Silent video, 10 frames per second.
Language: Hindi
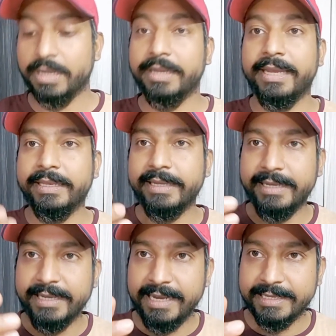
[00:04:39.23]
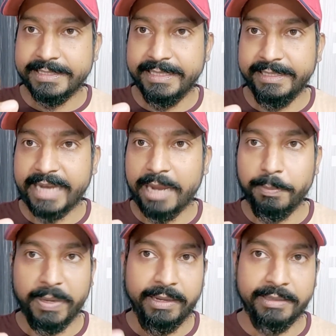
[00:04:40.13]
ये देखिए ये सी
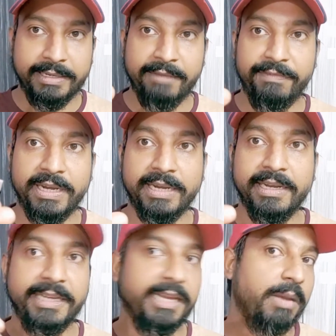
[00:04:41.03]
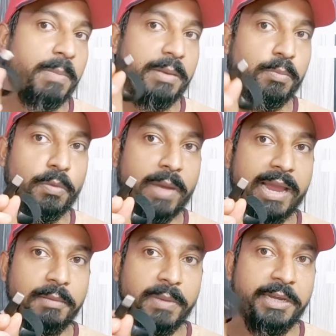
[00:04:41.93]
टाइप है डेफिनेटली ये हमारे
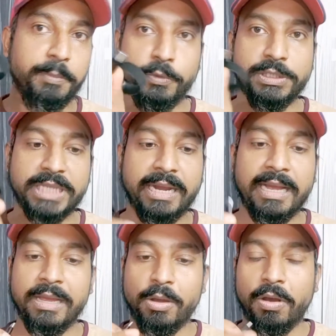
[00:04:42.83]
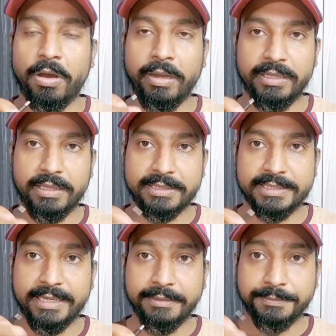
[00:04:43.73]
मोबाइल में इनपुट जाएगा और इधर
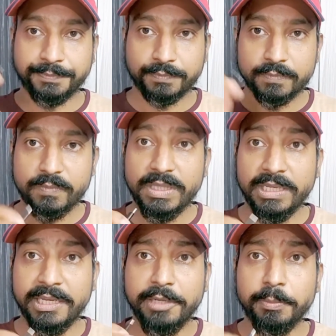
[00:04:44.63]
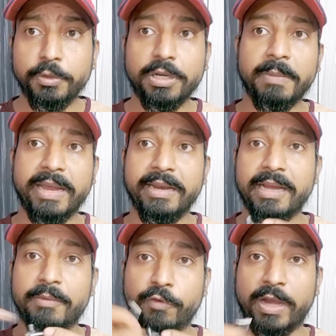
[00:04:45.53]
से इनपुट
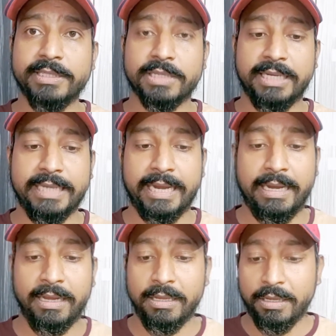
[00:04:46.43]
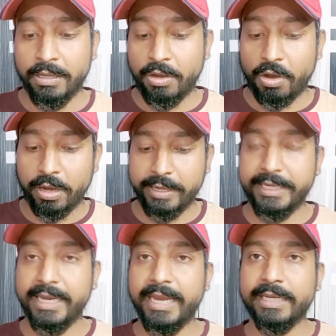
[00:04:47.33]
हमारे वॉइस का जाएगा और
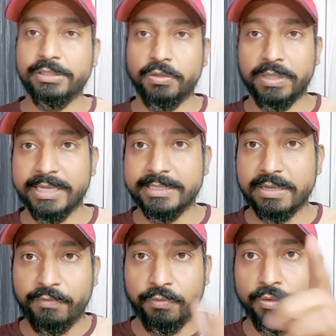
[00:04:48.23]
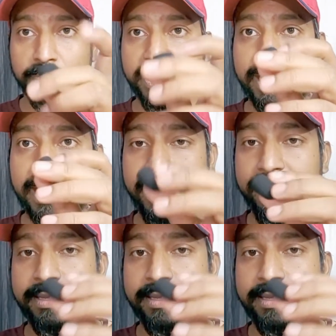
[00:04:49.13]
ये एक छोटा सा फोन दिया है